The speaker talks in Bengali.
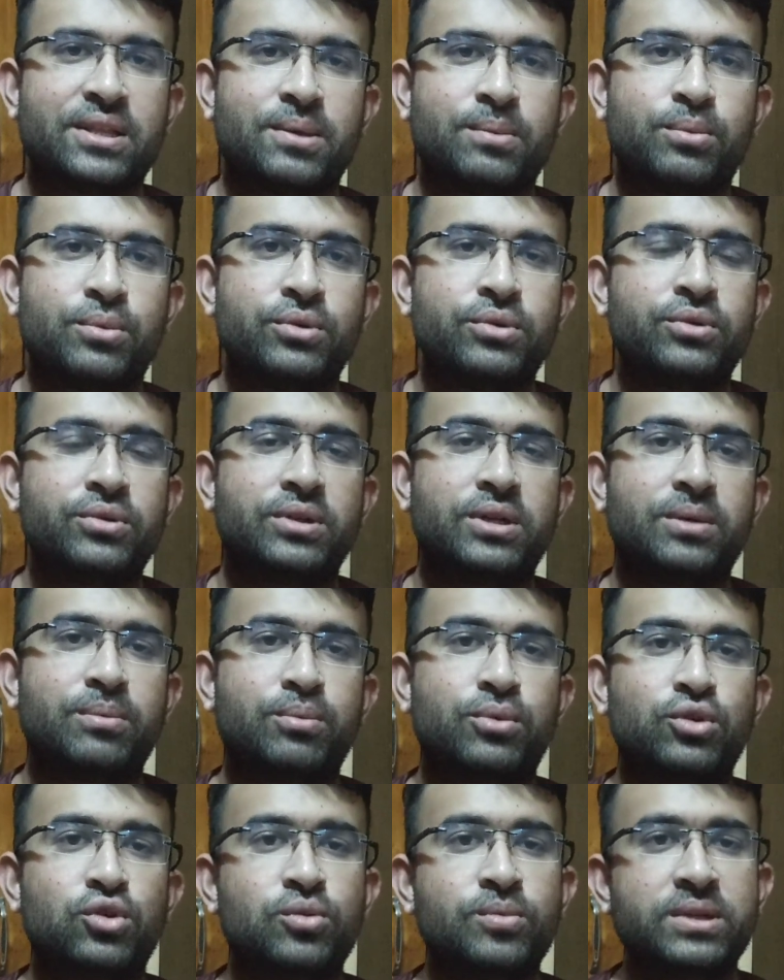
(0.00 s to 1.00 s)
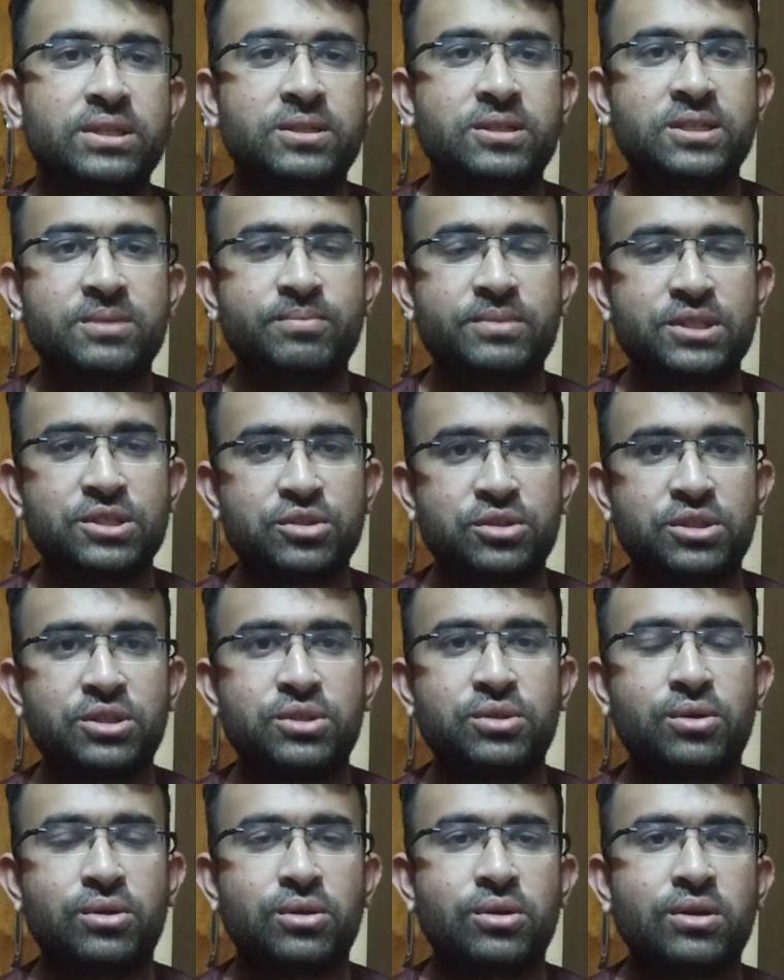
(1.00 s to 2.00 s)
তা বন্ধুরা প্রথমে যে
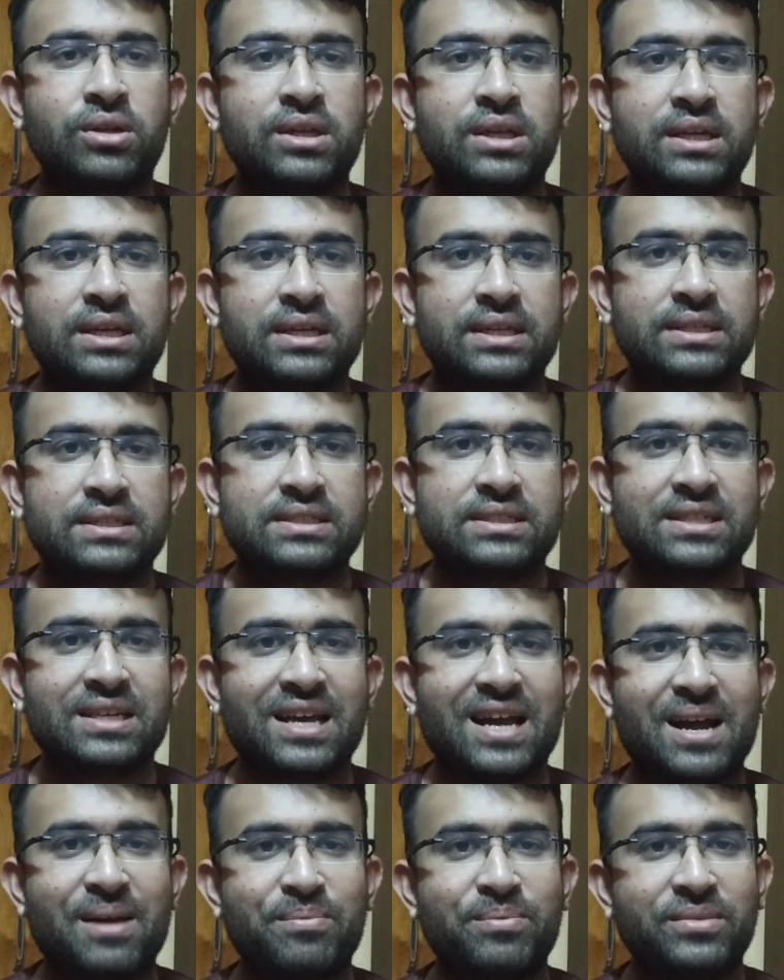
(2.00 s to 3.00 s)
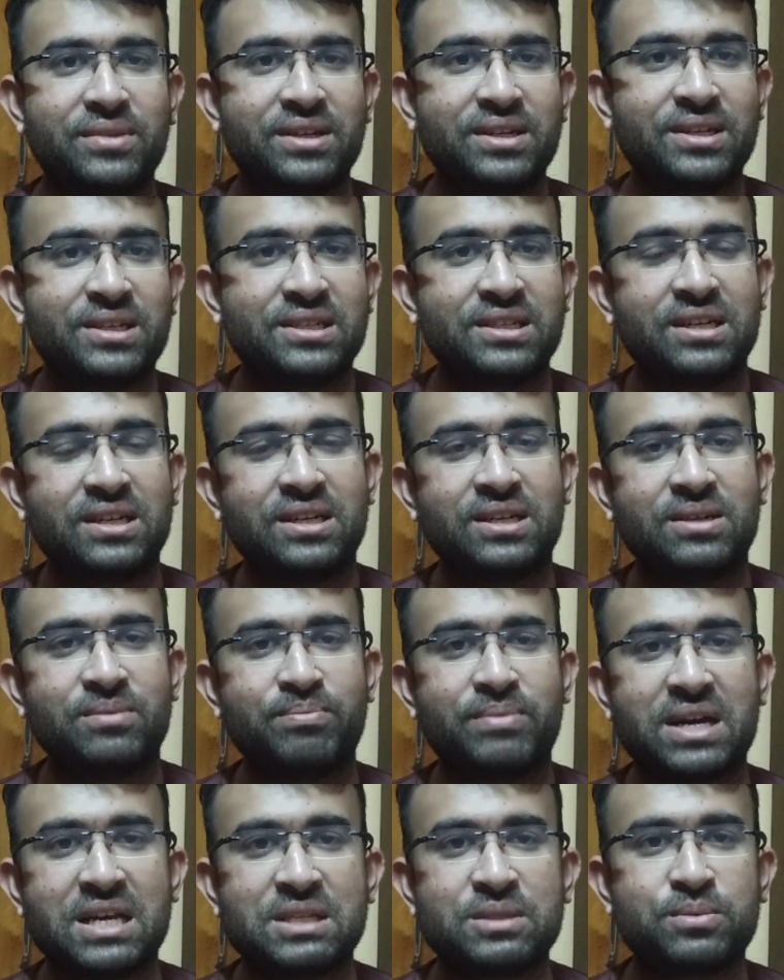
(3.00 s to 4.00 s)
বিষয়টি হলো যে আপনার
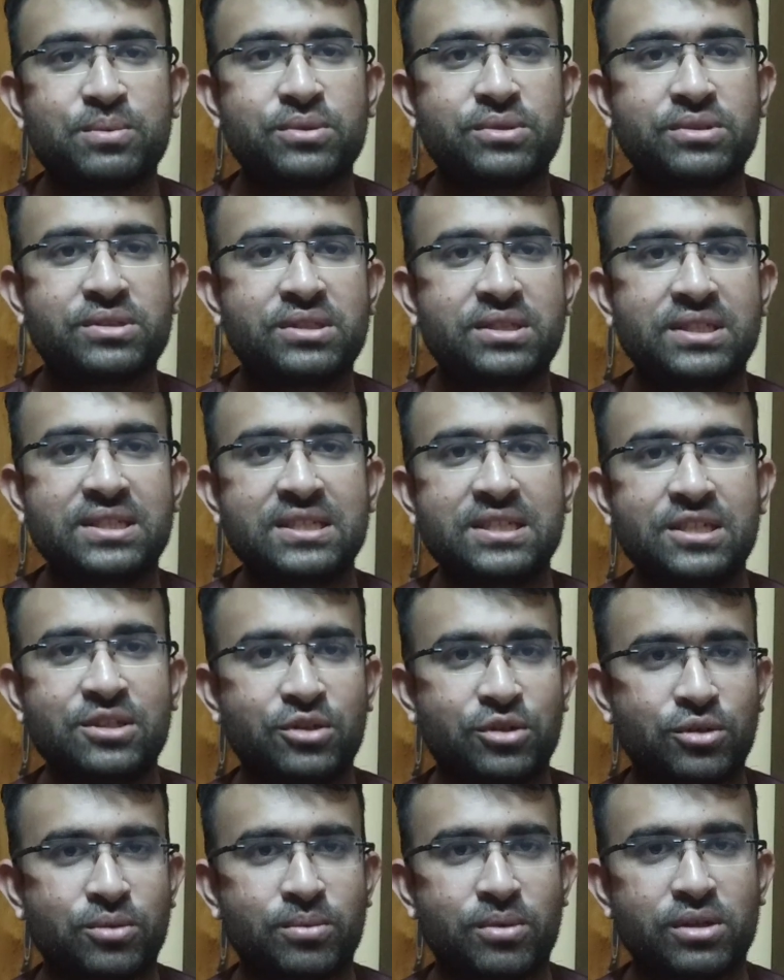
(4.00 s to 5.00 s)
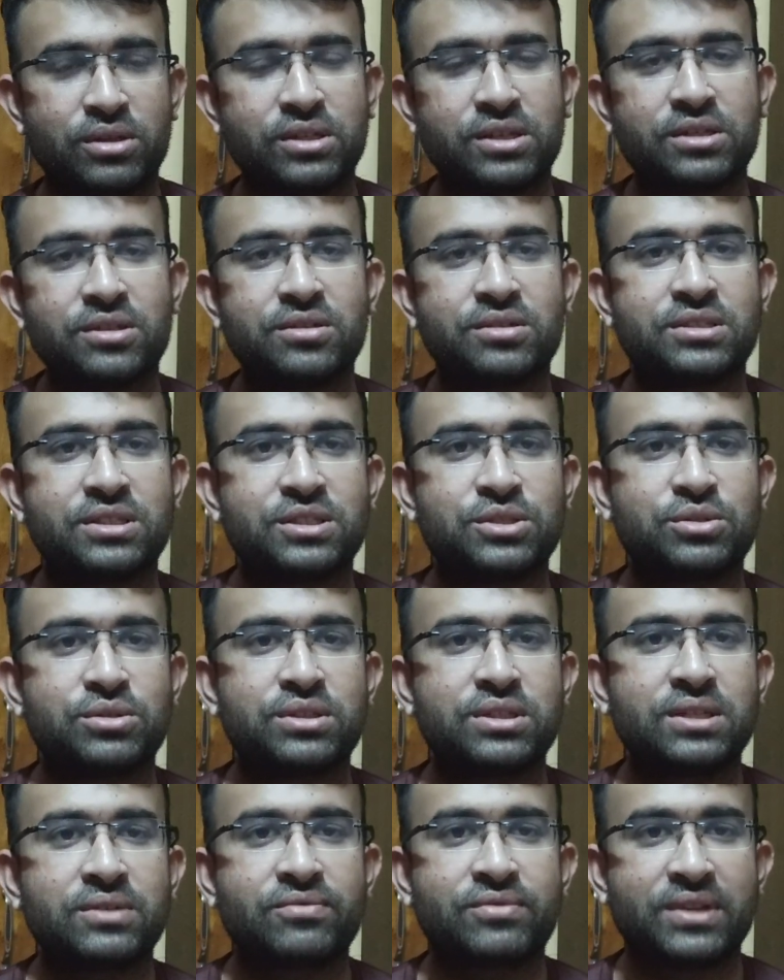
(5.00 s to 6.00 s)
পাসপোর্টটি কীরকম অর্থাৎ হচ্ছে
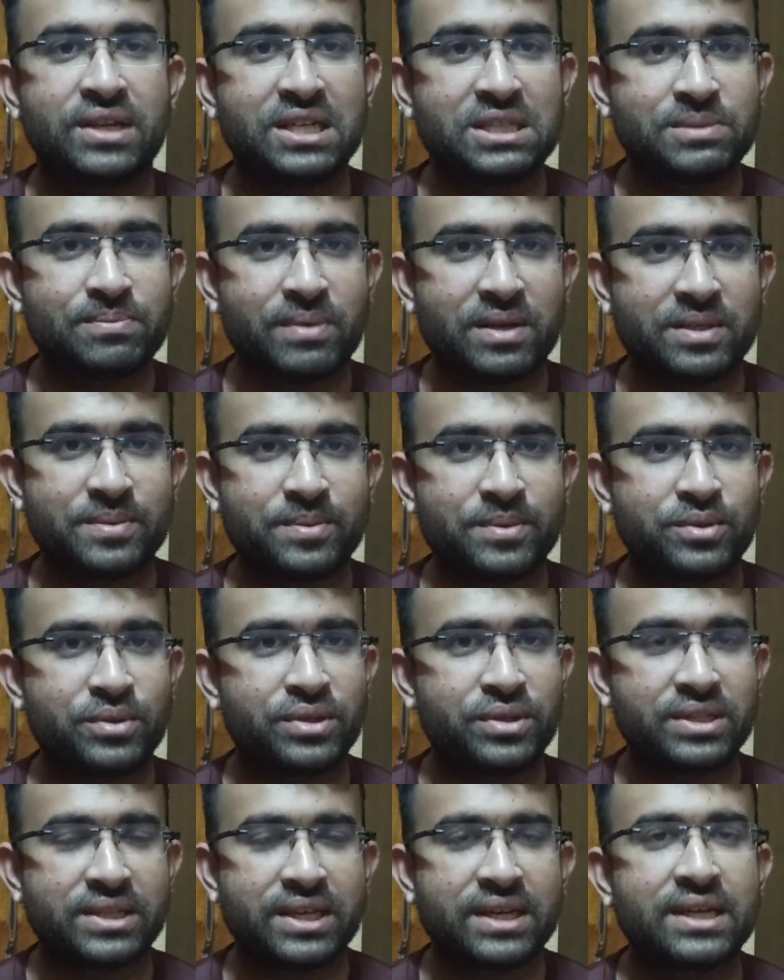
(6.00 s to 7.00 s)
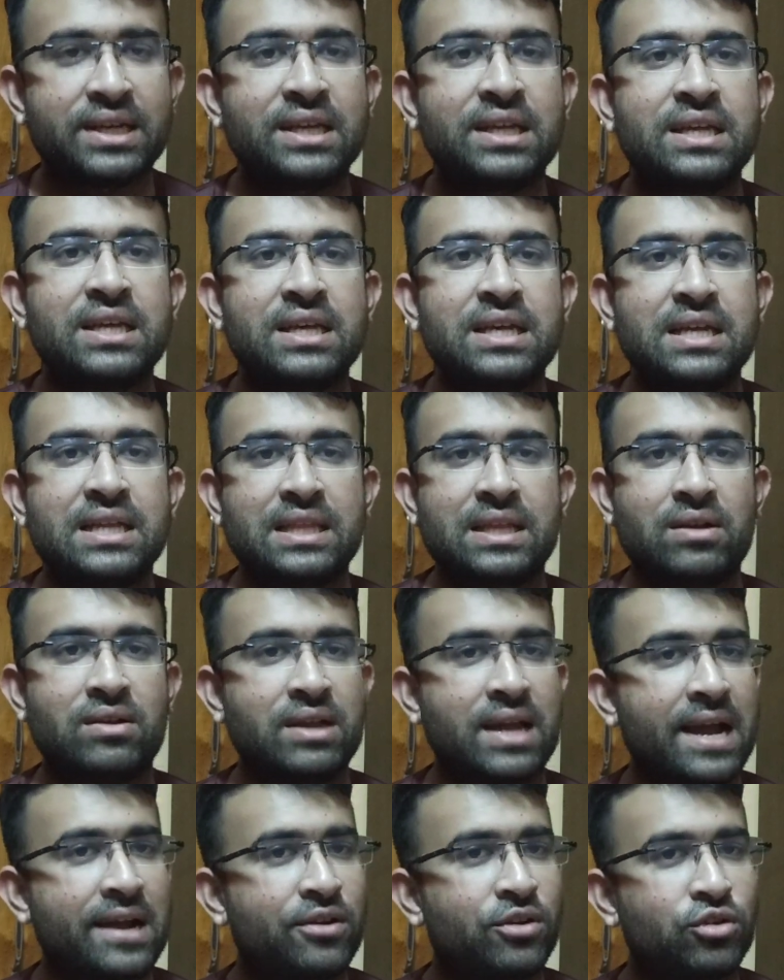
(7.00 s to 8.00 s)
যদি ফ্রেশ পাসপোর্ট হয়ে থাকে
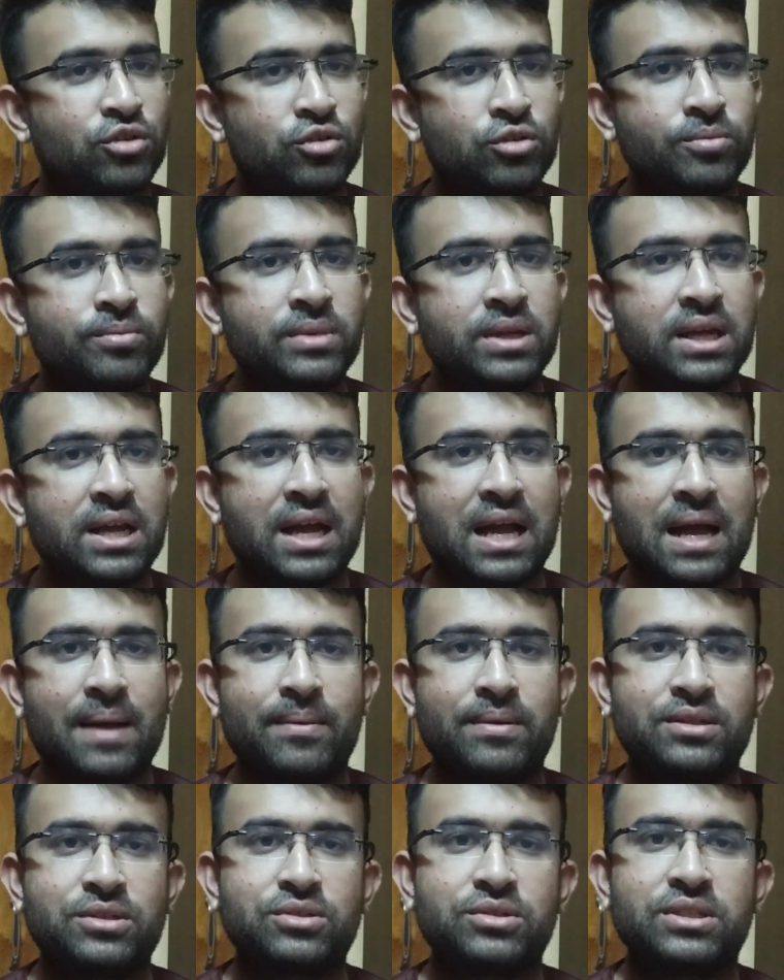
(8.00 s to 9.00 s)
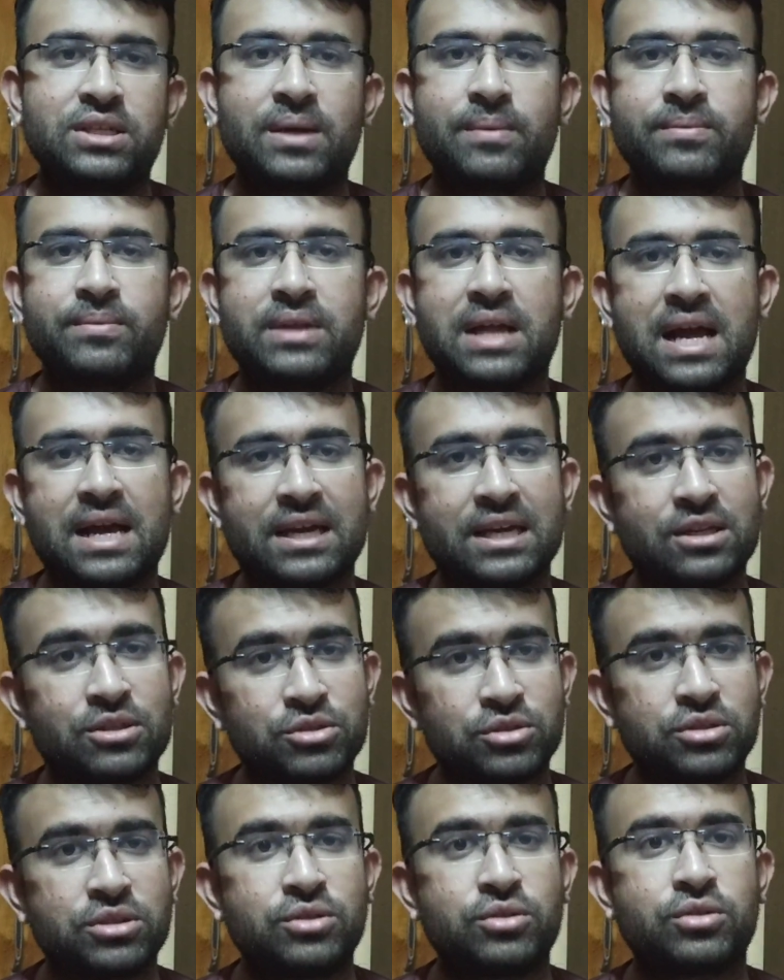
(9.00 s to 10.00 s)
তাহলে একরকম আবার যদি আপনার আগে
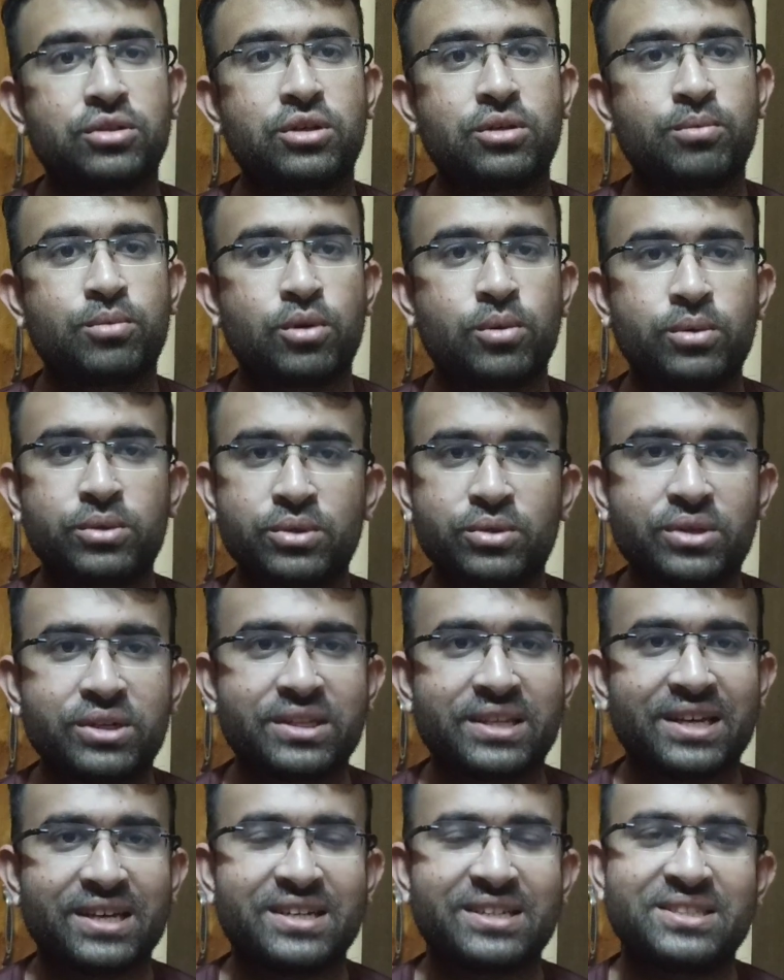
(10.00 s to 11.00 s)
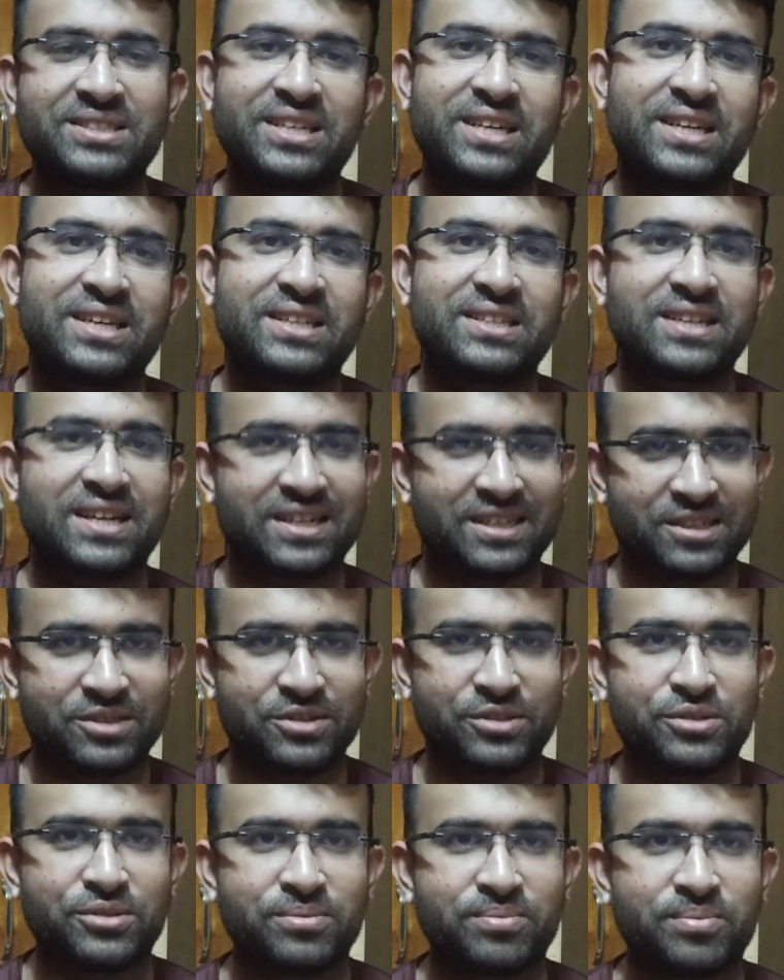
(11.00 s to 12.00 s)
যদি কোথাও ভ্রমণ করে থাকেন সেক্ষেত্রে আরেক
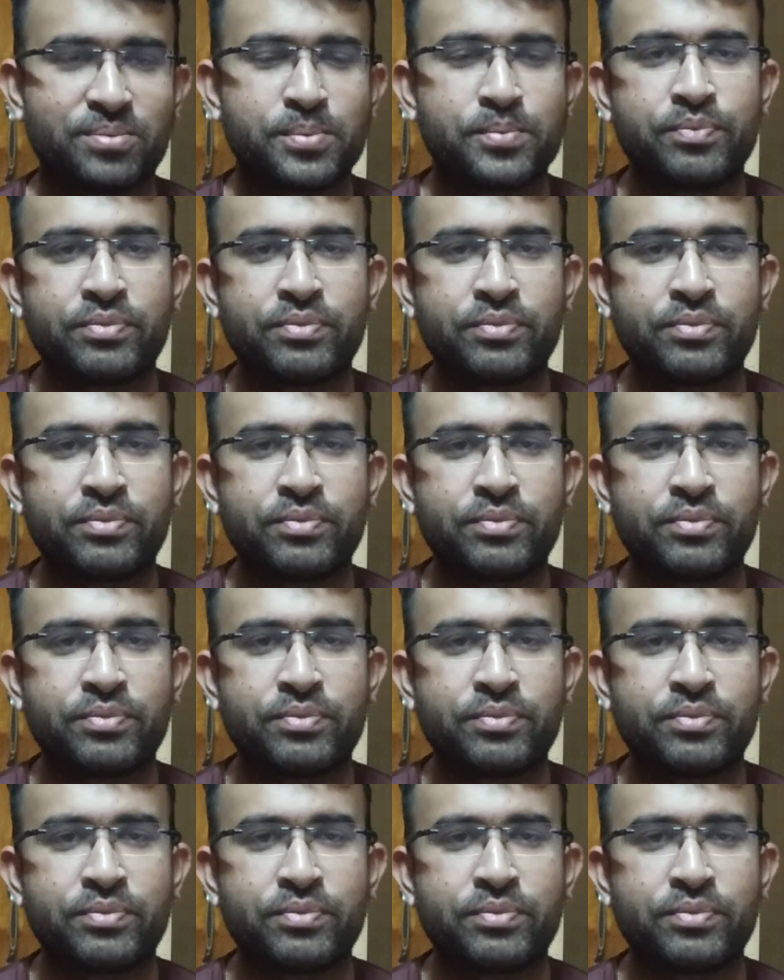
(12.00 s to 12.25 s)
রকম